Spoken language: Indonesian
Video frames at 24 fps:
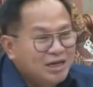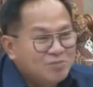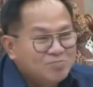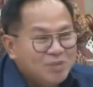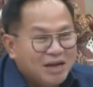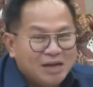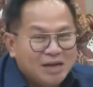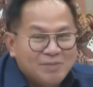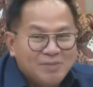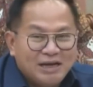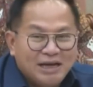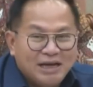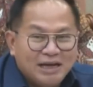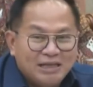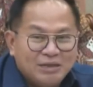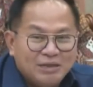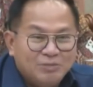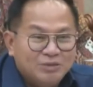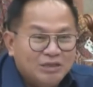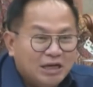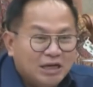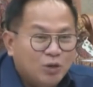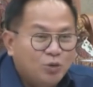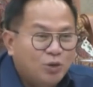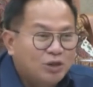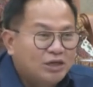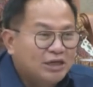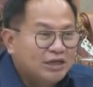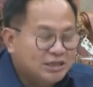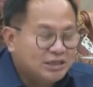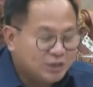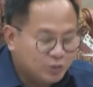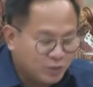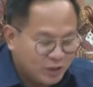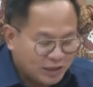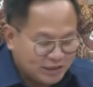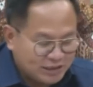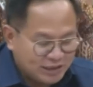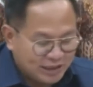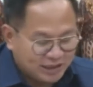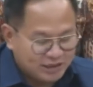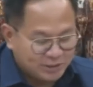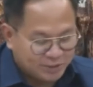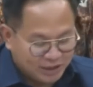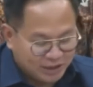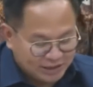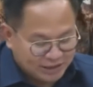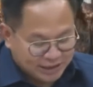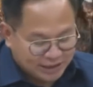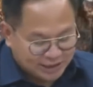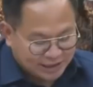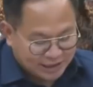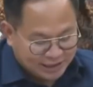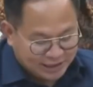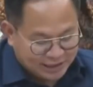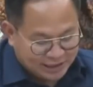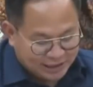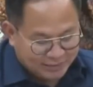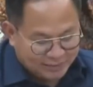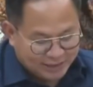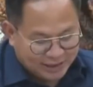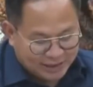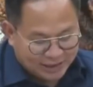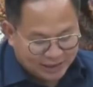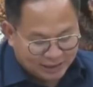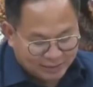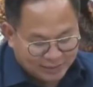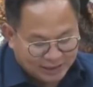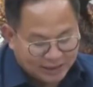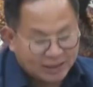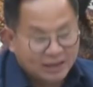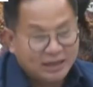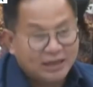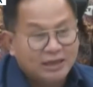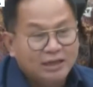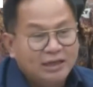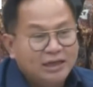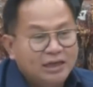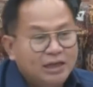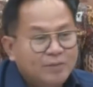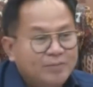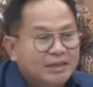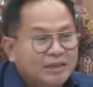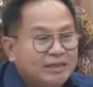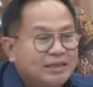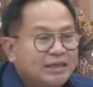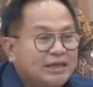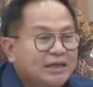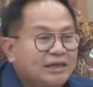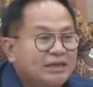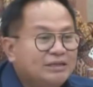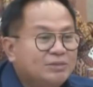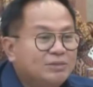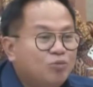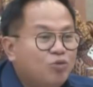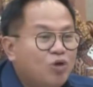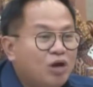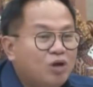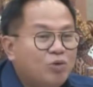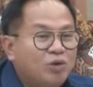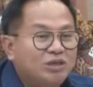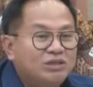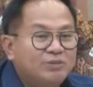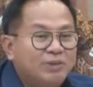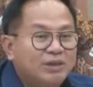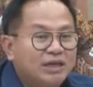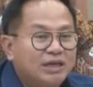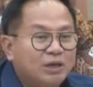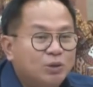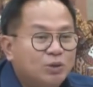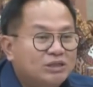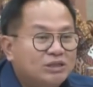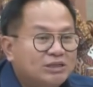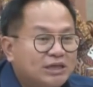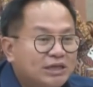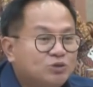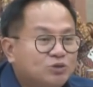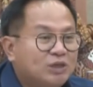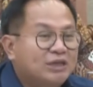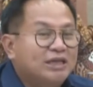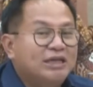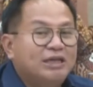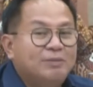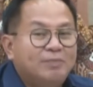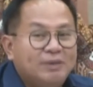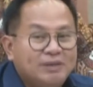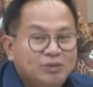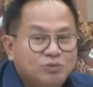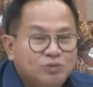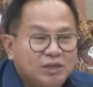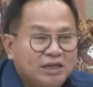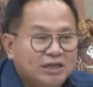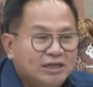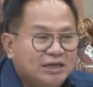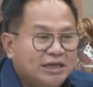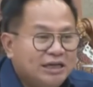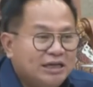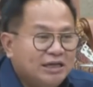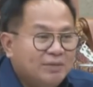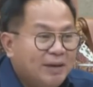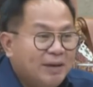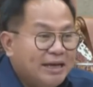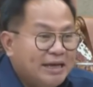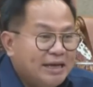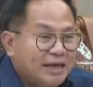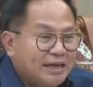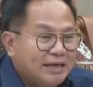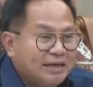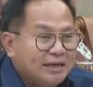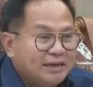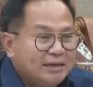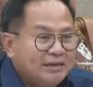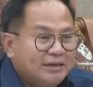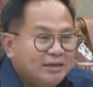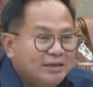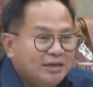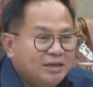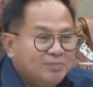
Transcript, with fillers: bagaimana kita bisa keluar dari situasi yang sebenarnya secara technically bankrupt karena practically semua kewajiban Garuda sekarang sudah tidak dibayar.